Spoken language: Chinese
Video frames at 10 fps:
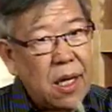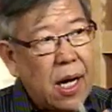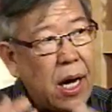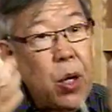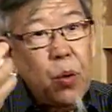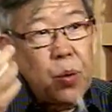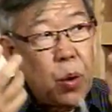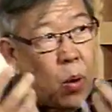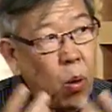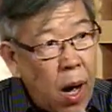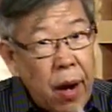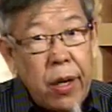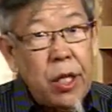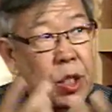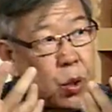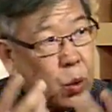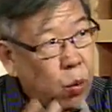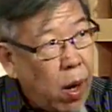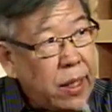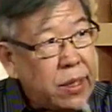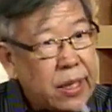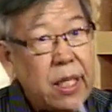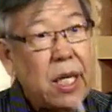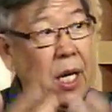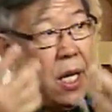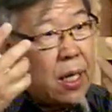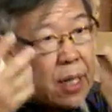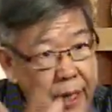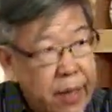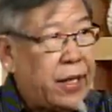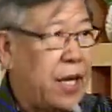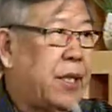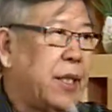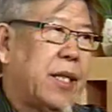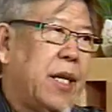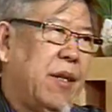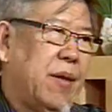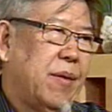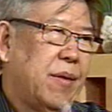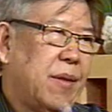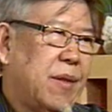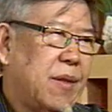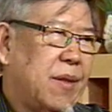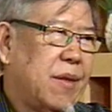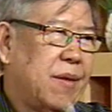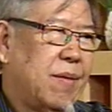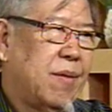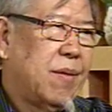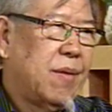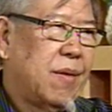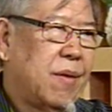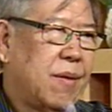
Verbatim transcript: 嗯，还有华人所关心的课题之争。嗯嗯，